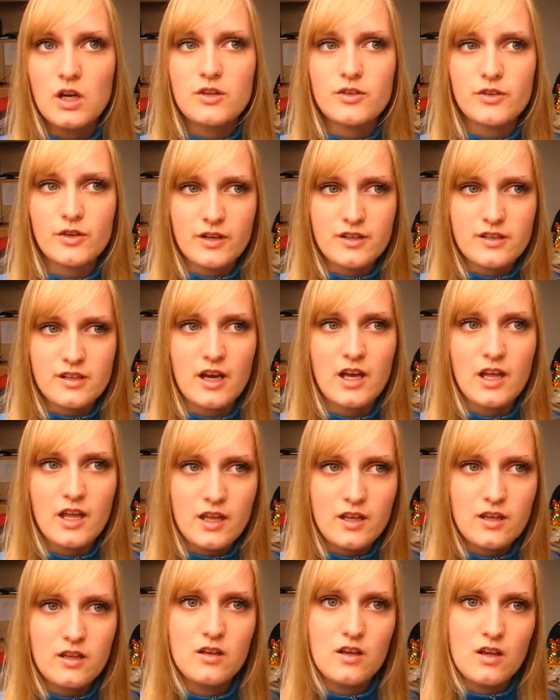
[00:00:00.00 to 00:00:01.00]
sondern
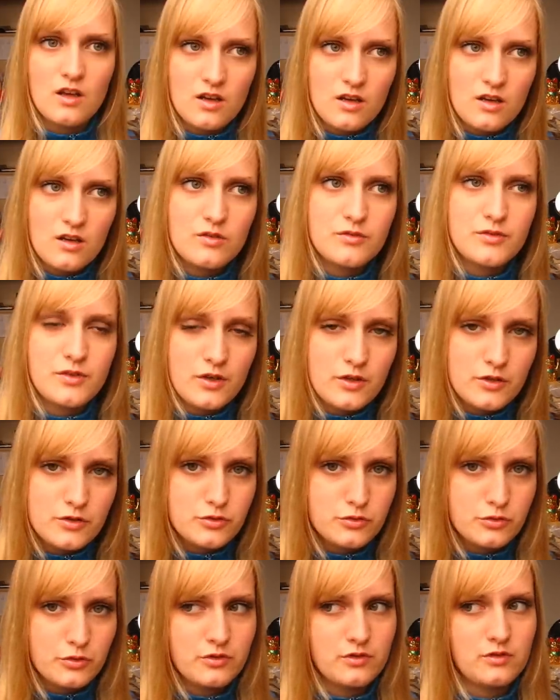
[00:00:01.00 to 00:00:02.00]
drei volle
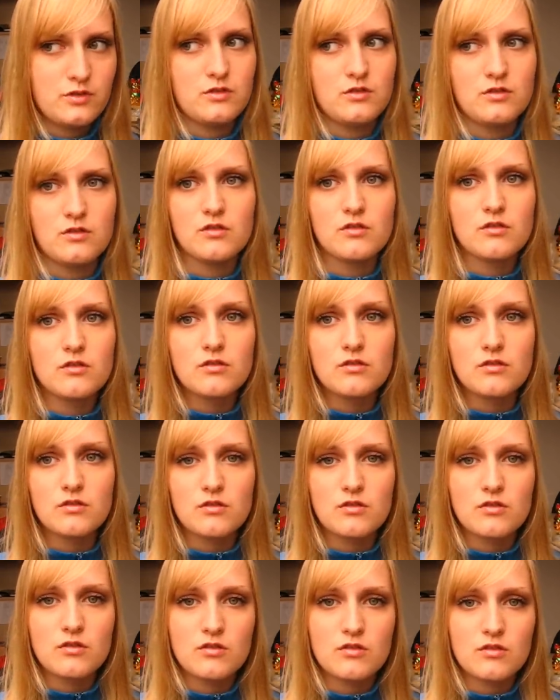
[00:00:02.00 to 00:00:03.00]
Stunden.
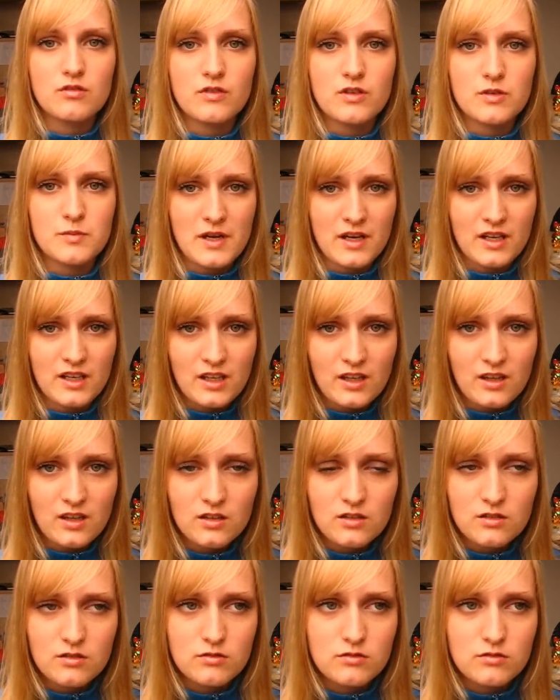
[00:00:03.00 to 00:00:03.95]
Was mache ich?